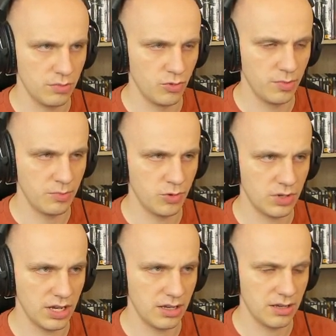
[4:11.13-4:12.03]
mógłbym
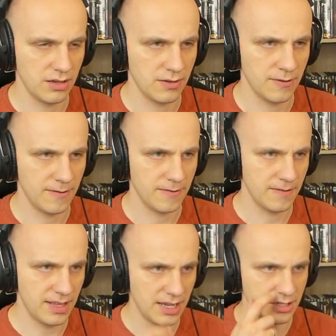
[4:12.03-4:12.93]
tutaj e,
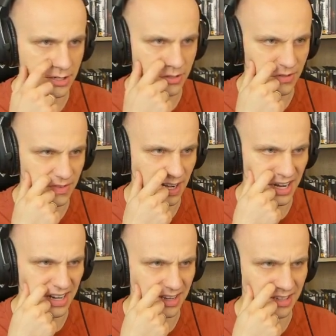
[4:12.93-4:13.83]
dać do
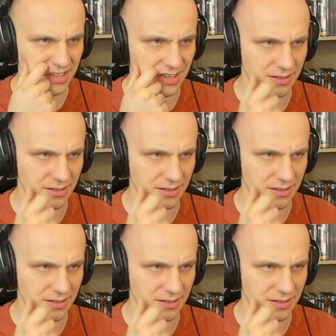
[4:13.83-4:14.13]
walki.